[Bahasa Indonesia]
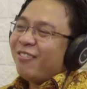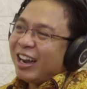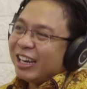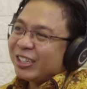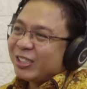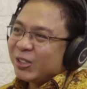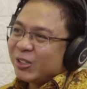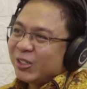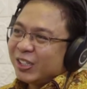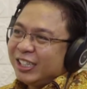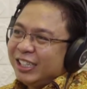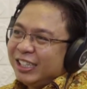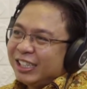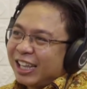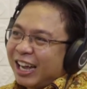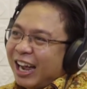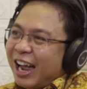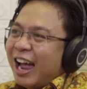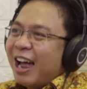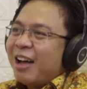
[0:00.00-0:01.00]
masuk hmm. di
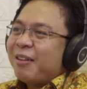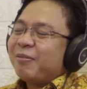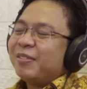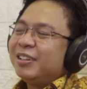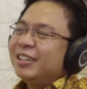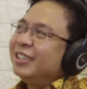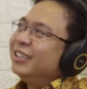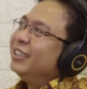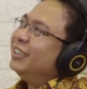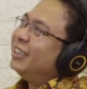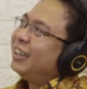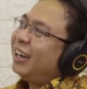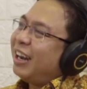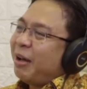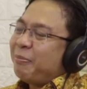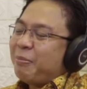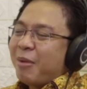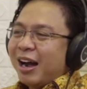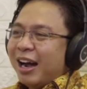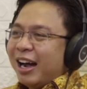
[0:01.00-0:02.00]
tengah
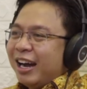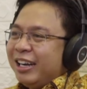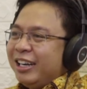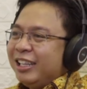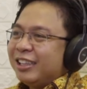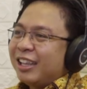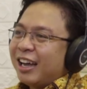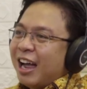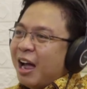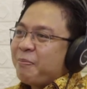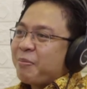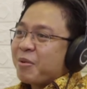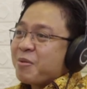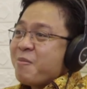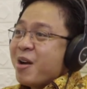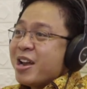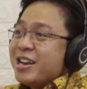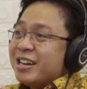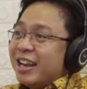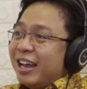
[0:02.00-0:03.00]
lapangan, di tengah
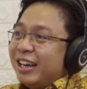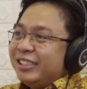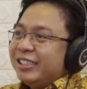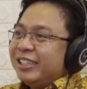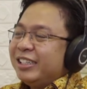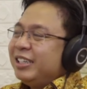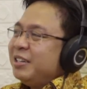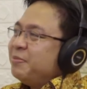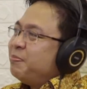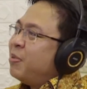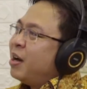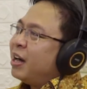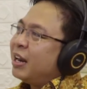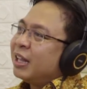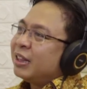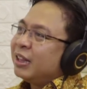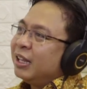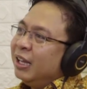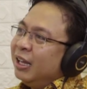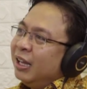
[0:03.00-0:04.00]
permainan. Jadi
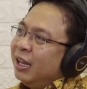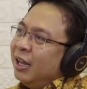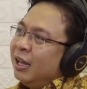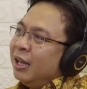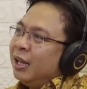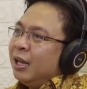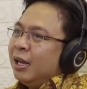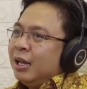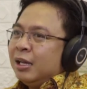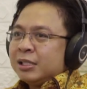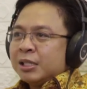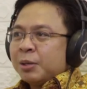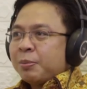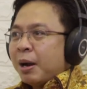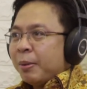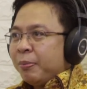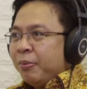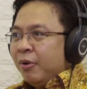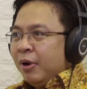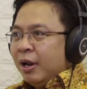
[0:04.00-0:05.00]
ibarat
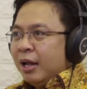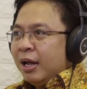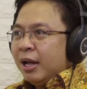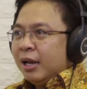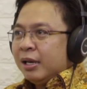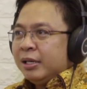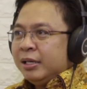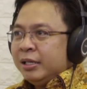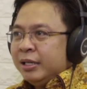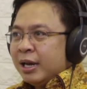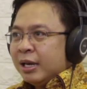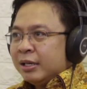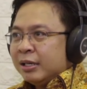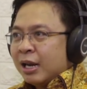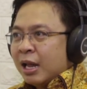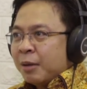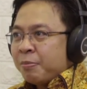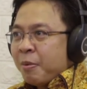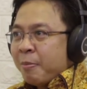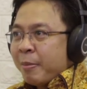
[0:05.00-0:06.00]
sepak bola, dia
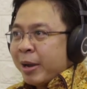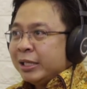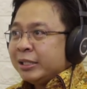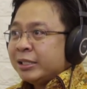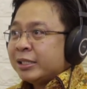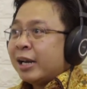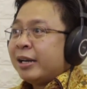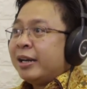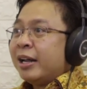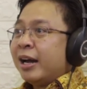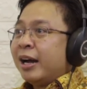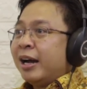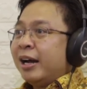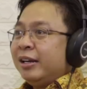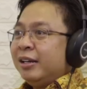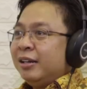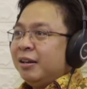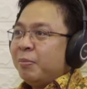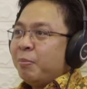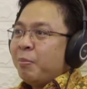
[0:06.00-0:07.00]
adalah pemain
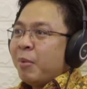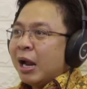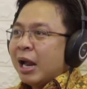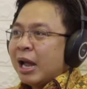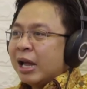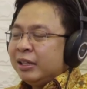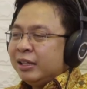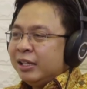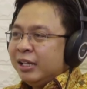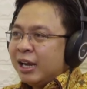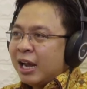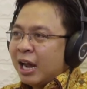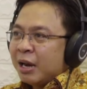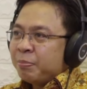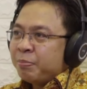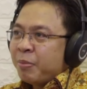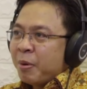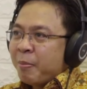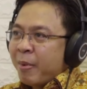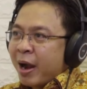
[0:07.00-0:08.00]
cadangan
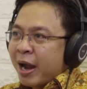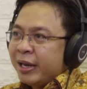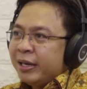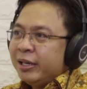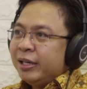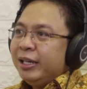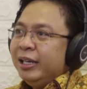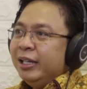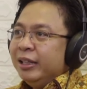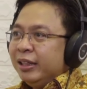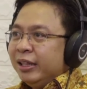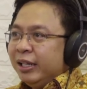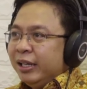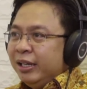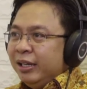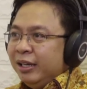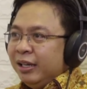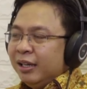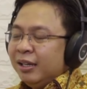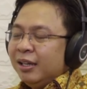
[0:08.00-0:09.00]
menggantikan pemain
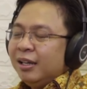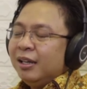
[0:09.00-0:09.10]
inti